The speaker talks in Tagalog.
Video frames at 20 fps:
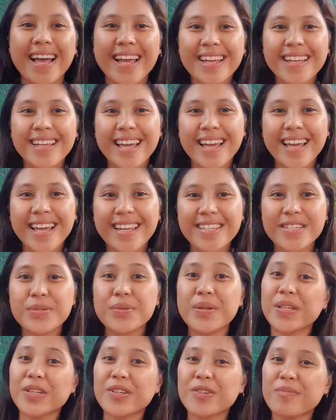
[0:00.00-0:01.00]
Hi guys!
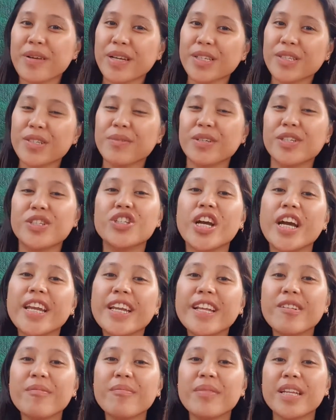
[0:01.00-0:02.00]
Welcome back to my
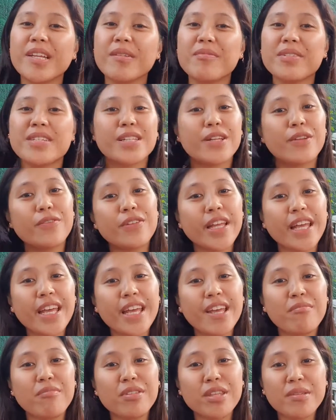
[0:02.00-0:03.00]
channel. My name is Lovely
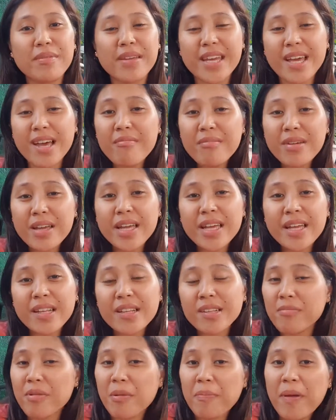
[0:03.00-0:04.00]
M. Hindi mayaman,
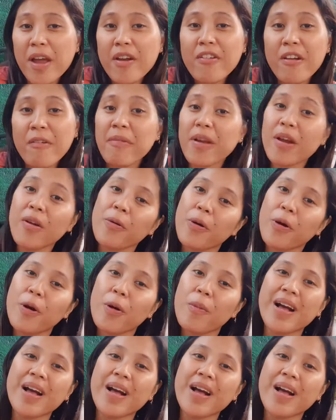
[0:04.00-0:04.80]
Liba pera, pero